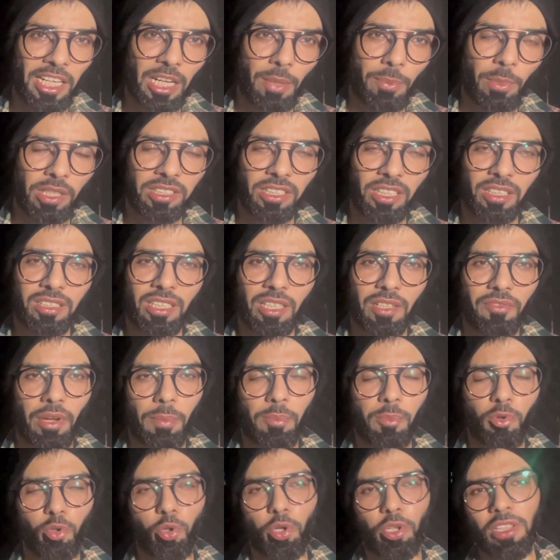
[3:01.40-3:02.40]
का मकसद सिर्फ आप
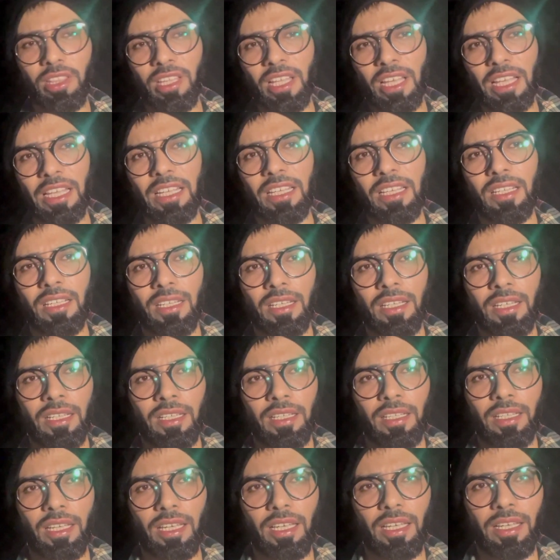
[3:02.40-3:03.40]
लोगों को इतना है
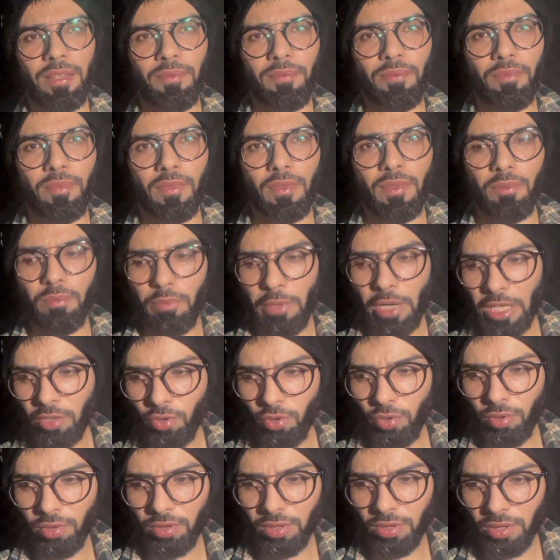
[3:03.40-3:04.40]
कि मैं तो
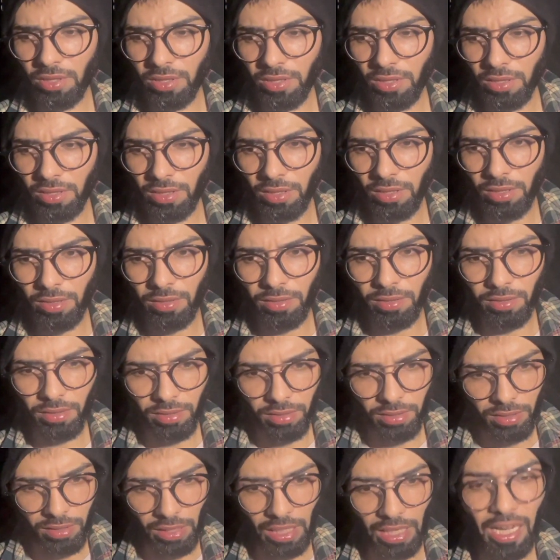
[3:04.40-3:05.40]

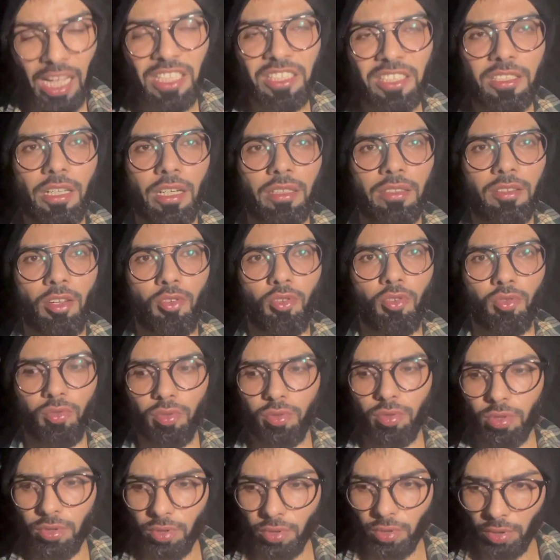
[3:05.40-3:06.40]
तलाश करता हूँ
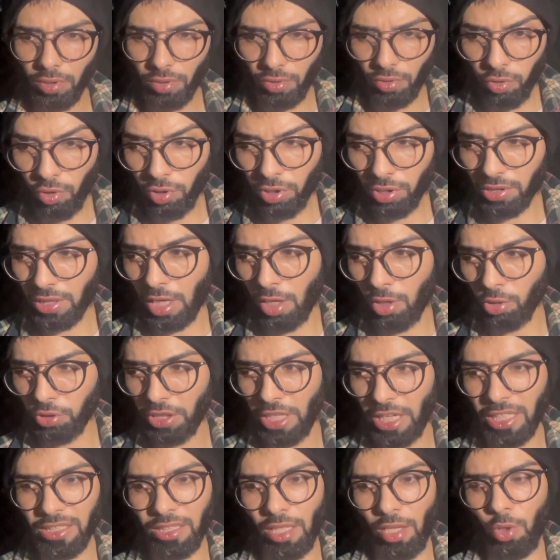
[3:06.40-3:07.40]
ढूंढता हूँ
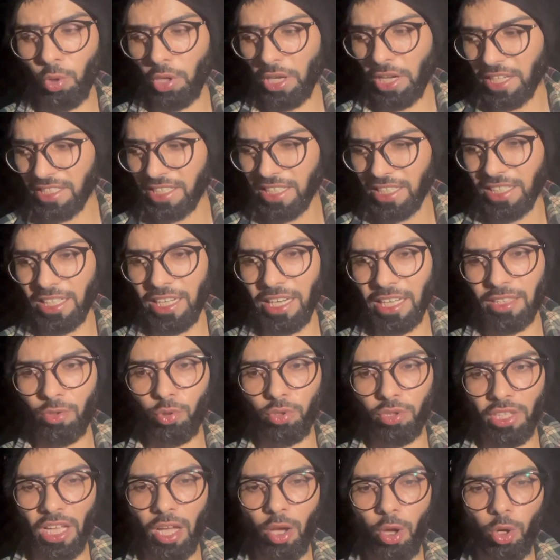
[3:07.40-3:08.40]
देखता हूँ ऐसे करें तो
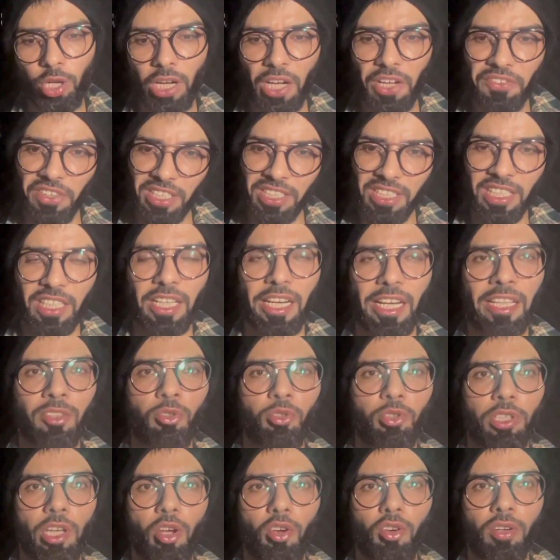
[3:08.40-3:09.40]
क्या होगा वैसे करें तो
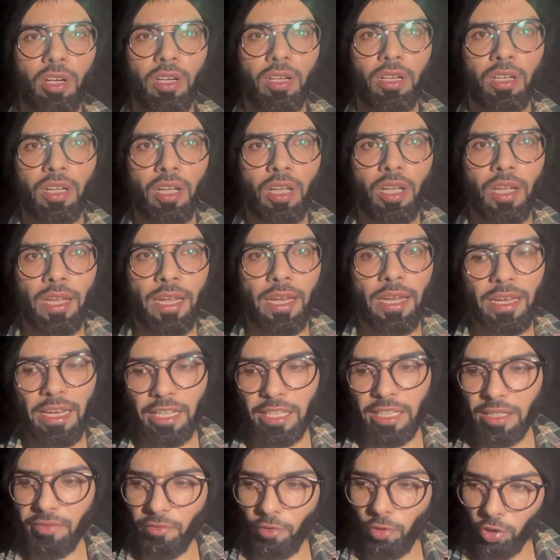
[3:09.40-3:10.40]
क्या होगा
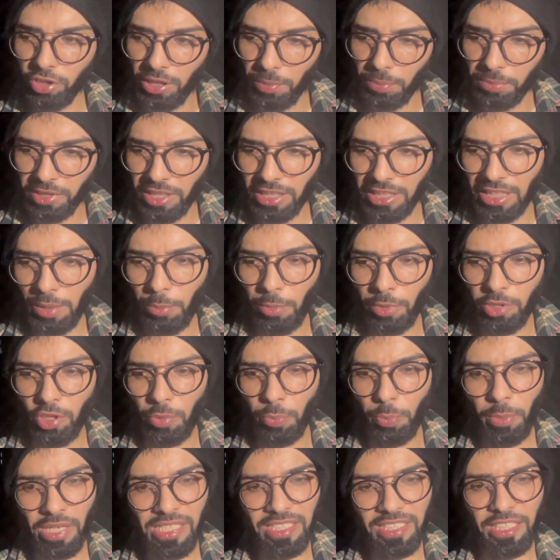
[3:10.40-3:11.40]
लेकिन वो जब चीज़ें मुझे
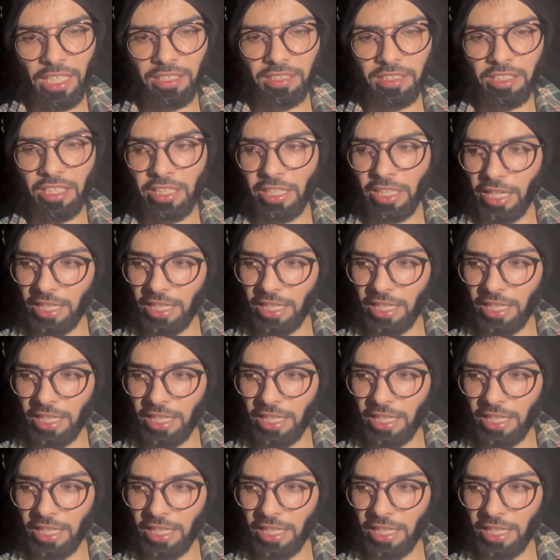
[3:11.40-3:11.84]
मिल जाती हैं कि